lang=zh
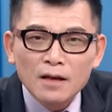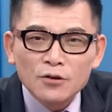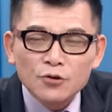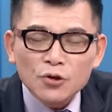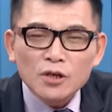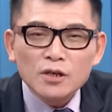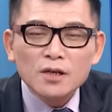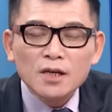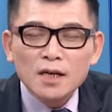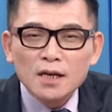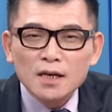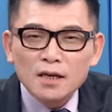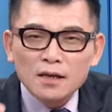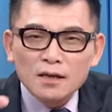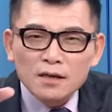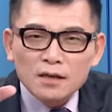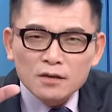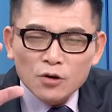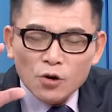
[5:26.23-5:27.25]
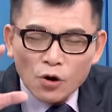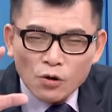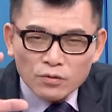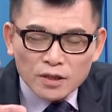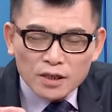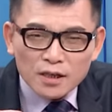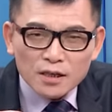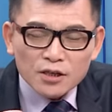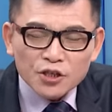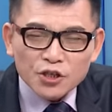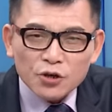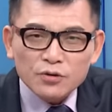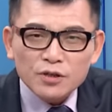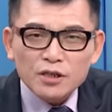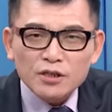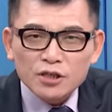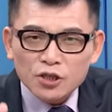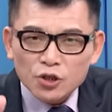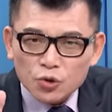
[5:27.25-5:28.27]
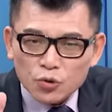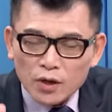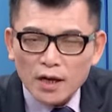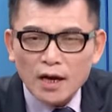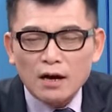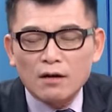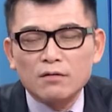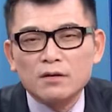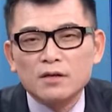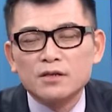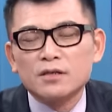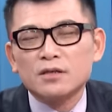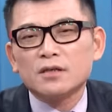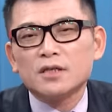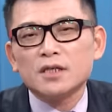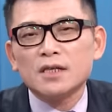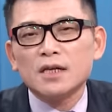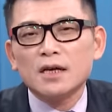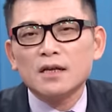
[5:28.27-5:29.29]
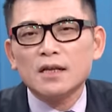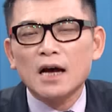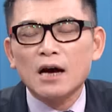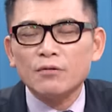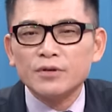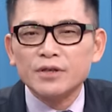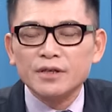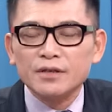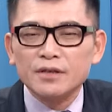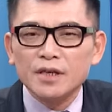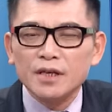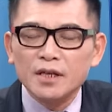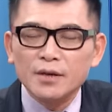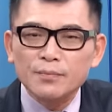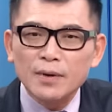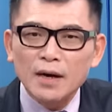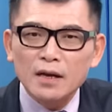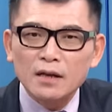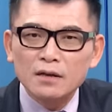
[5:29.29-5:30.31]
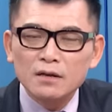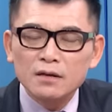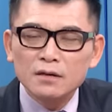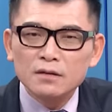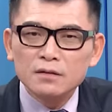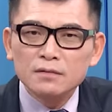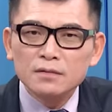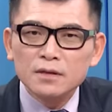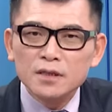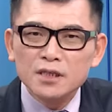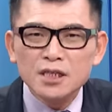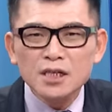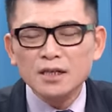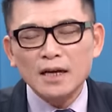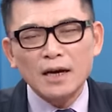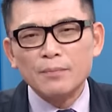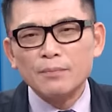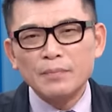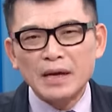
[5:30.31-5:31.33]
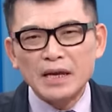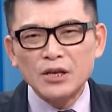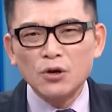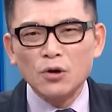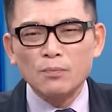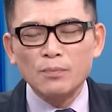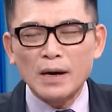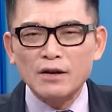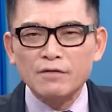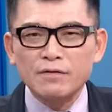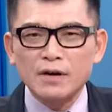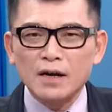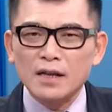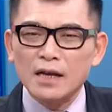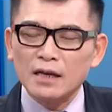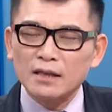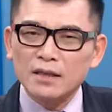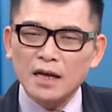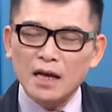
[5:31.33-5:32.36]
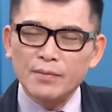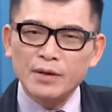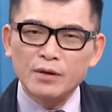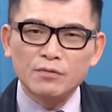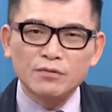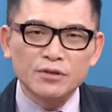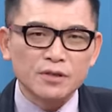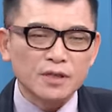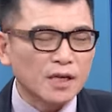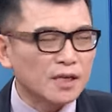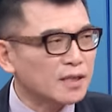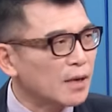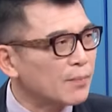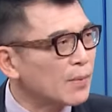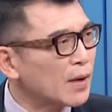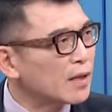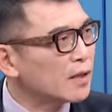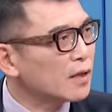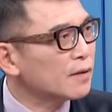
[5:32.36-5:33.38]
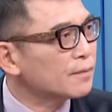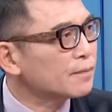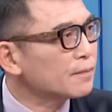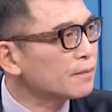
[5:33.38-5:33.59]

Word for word: 所以空间的修正是最好，可是今天耗顶跌停板，竟然没有办法让台北股市跌三百点，